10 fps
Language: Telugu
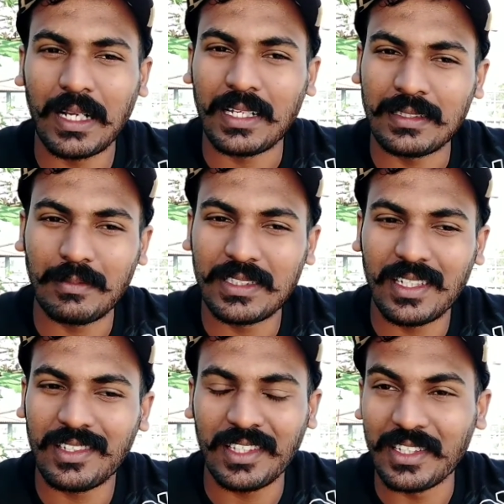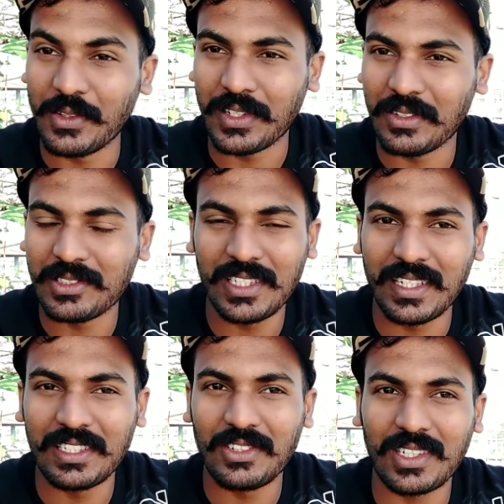మనకు అసమీస్ రాదు హిందీ ఒకటే వచ్చి
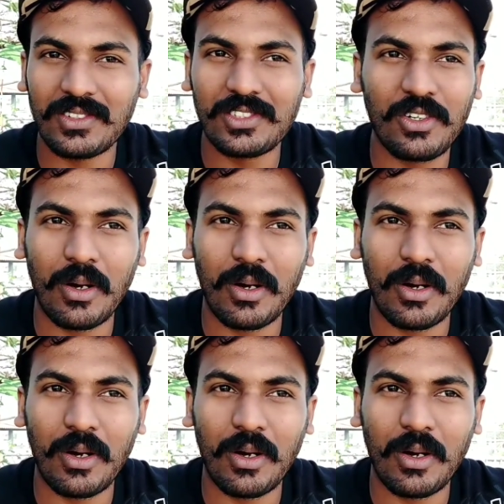ఇంగ్లీష్ ఒకటే వచ్చి